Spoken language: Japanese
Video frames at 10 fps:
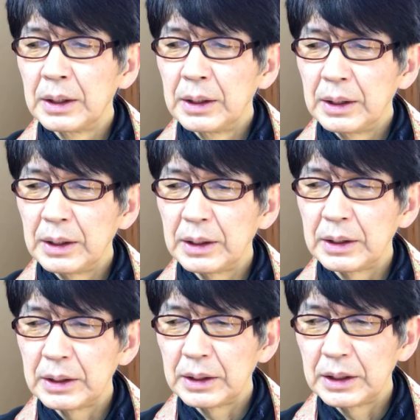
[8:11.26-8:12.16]

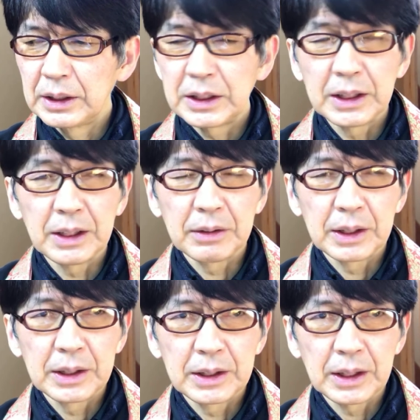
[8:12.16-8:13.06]
えー、1年の
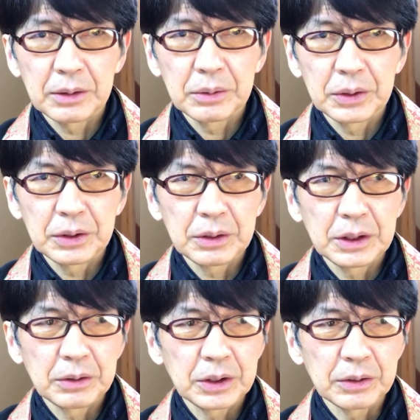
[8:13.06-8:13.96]
間に150
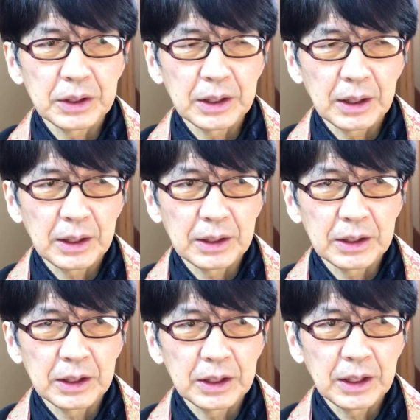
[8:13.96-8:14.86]
人の人しか
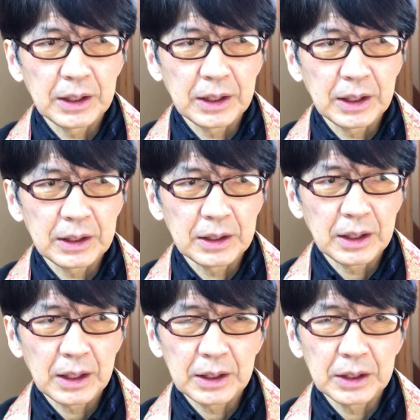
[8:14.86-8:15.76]
カナダに行けない
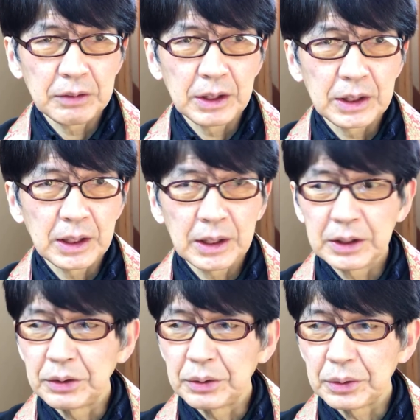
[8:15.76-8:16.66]
新たには行けない
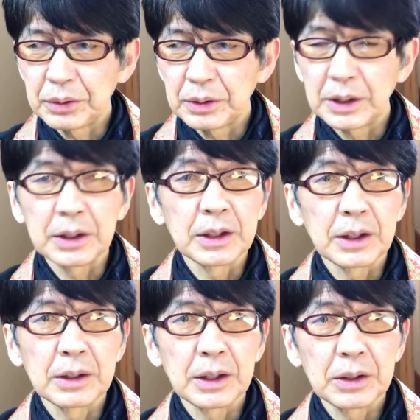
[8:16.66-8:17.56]
ということになって
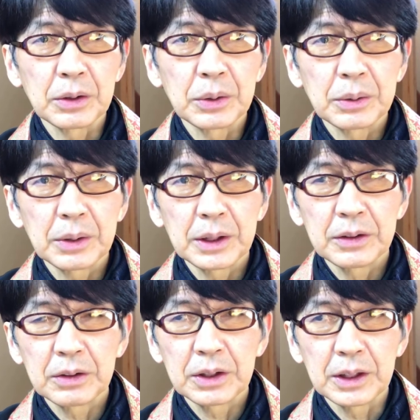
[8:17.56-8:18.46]
たんだけど特例
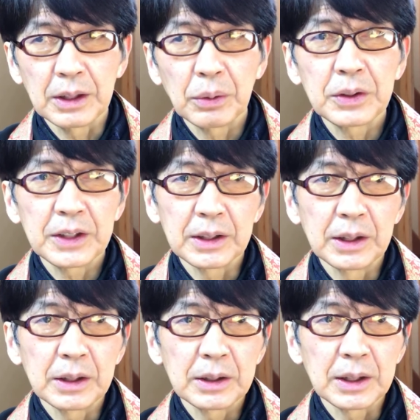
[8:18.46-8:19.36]
措置で奥さん
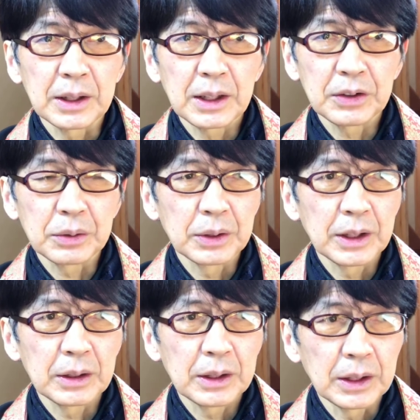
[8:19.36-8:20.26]
であったり家族で
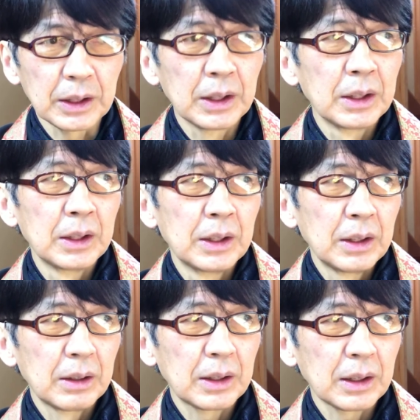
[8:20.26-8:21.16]
あったり
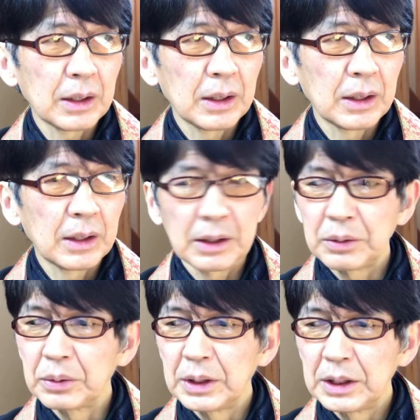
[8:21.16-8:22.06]
それから
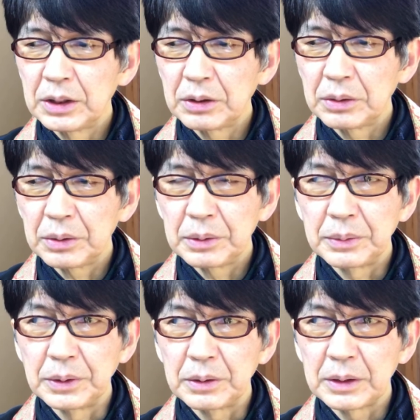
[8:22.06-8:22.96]
こう定住農
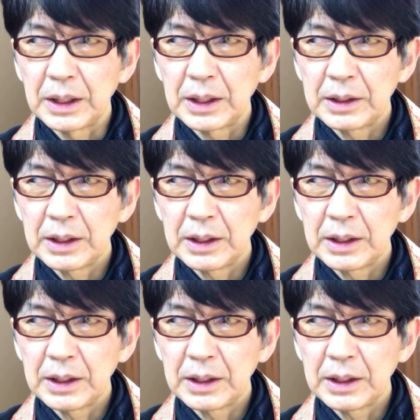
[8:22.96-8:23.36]
夫いうて家